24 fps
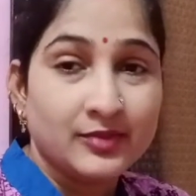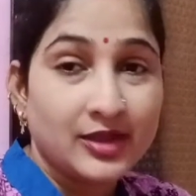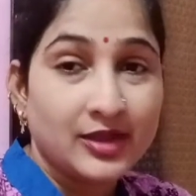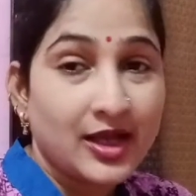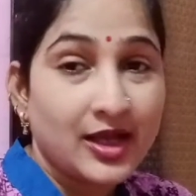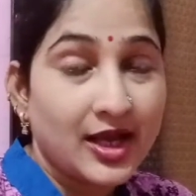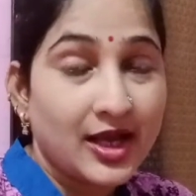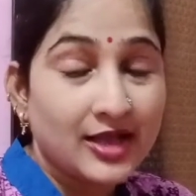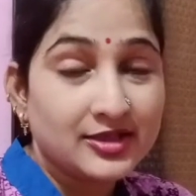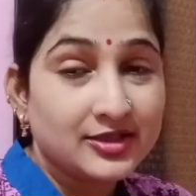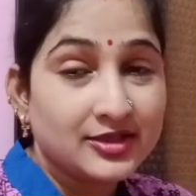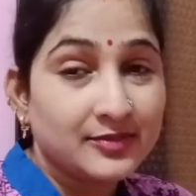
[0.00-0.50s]

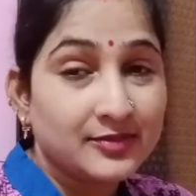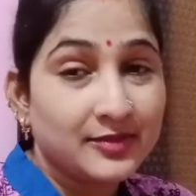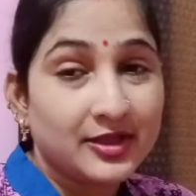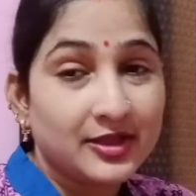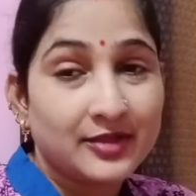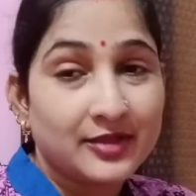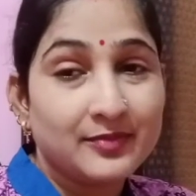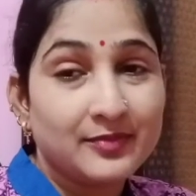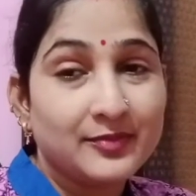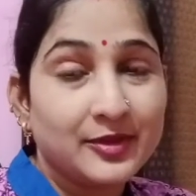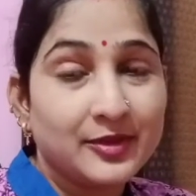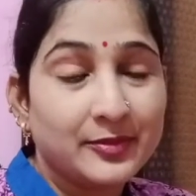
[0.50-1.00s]
आजकल
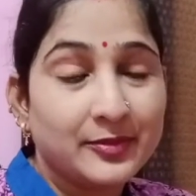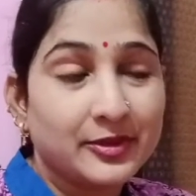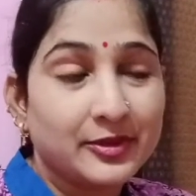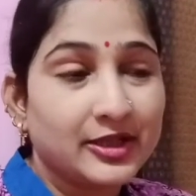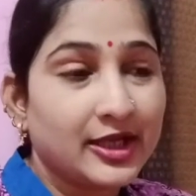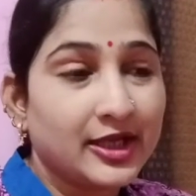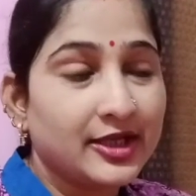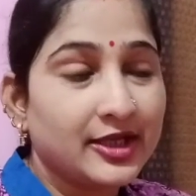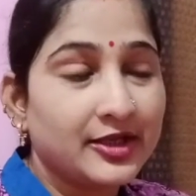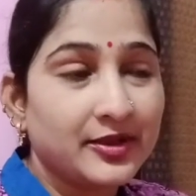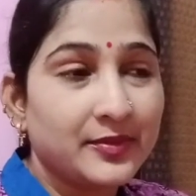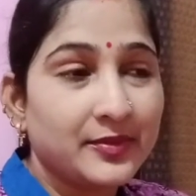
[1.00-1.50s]
मैंने
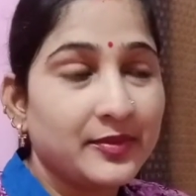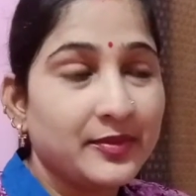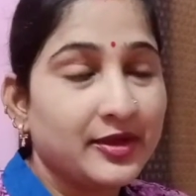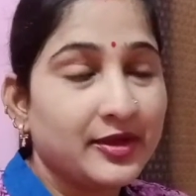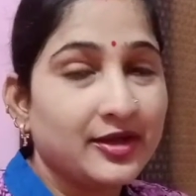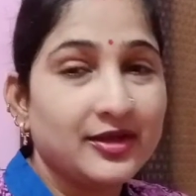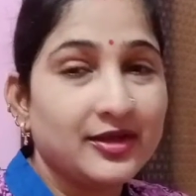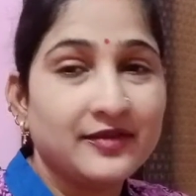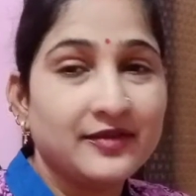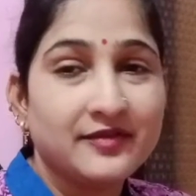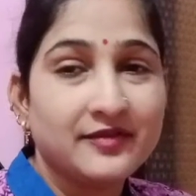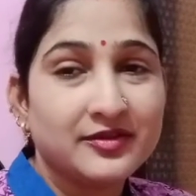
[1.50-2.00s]
बताया ना कि
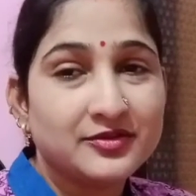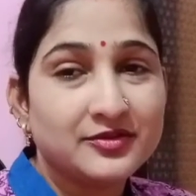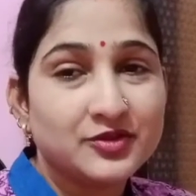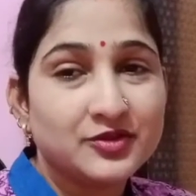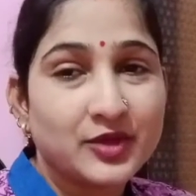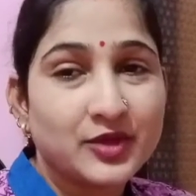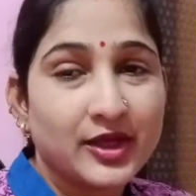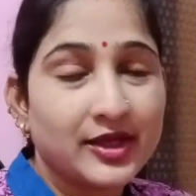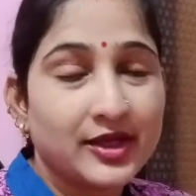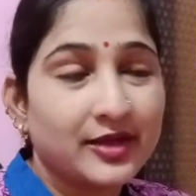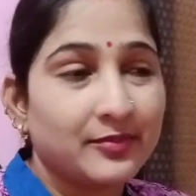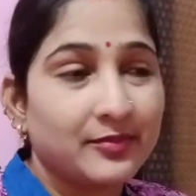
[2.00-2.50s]
मेरा लीवर जो
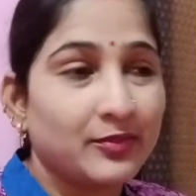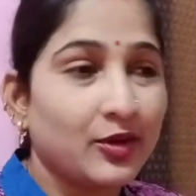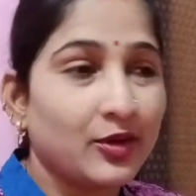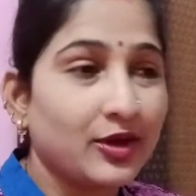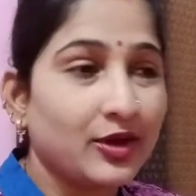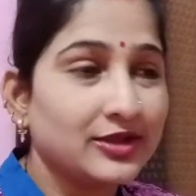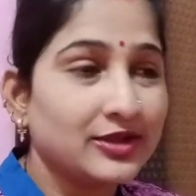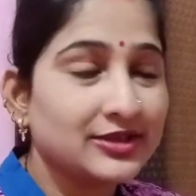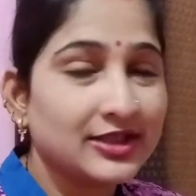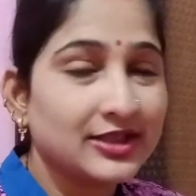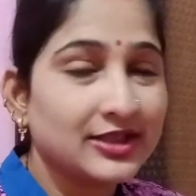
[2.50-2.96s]
है ना बहुत